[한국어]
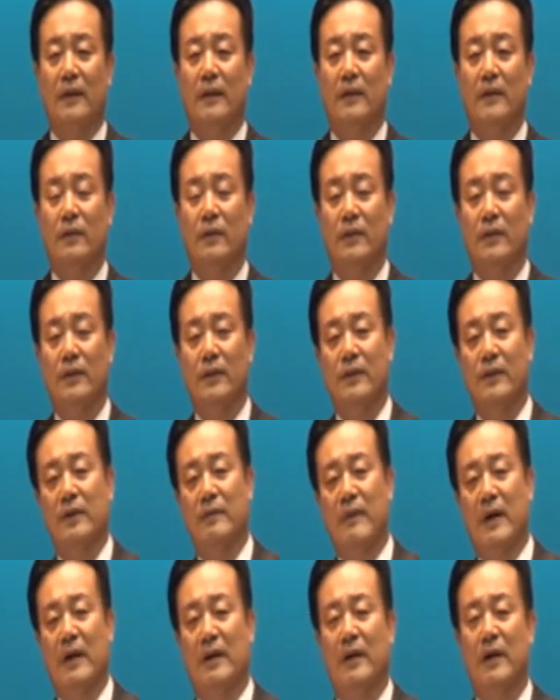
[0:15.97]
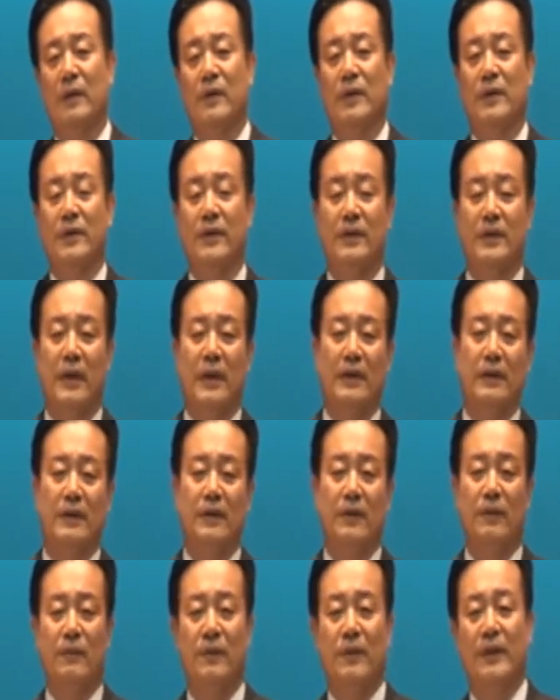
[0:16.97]
이제 우리 성도들이 많이 나오셔서
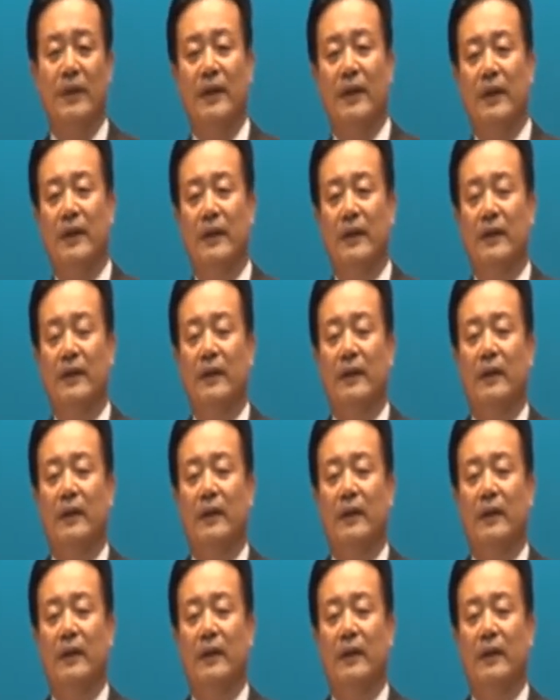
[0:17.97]
자리들이 없는데